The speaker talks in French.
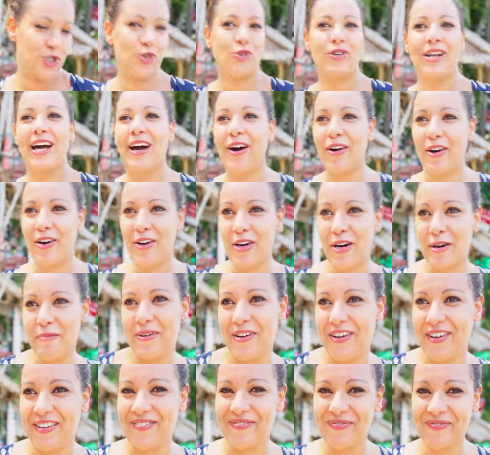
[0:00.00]
sur la robe
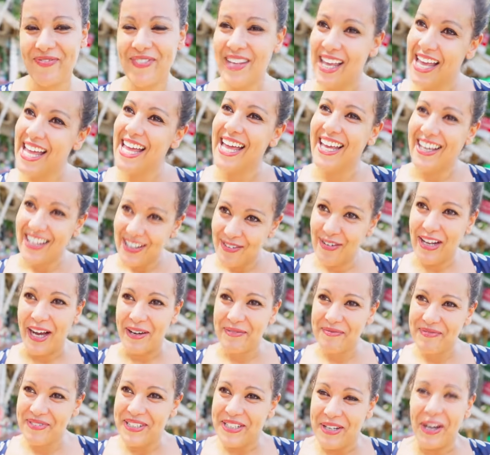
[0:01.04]
je hmm. Voilà,
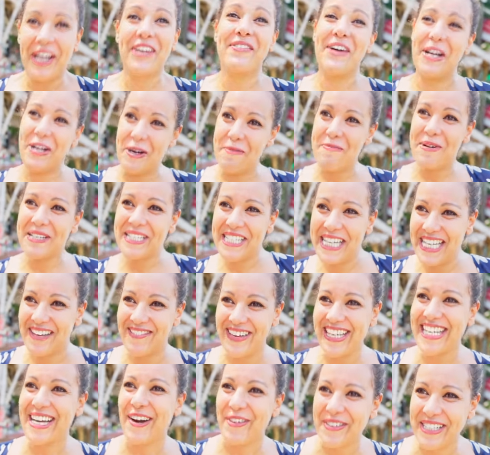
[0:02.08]
j'arrive à Copenhague
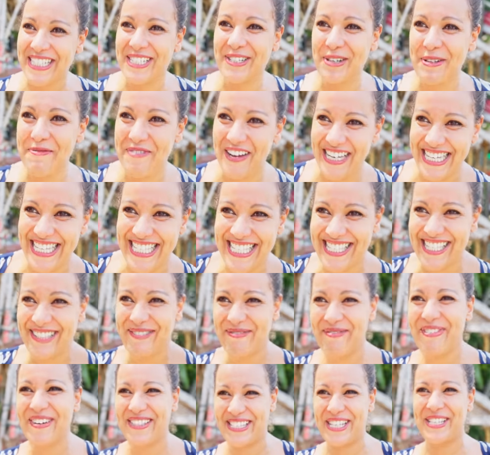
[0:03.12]
avec 40 kilos de balises
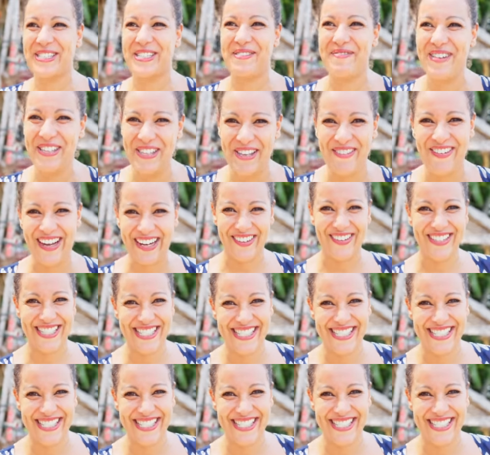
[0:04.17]
pour 5 semaines de vacances. Et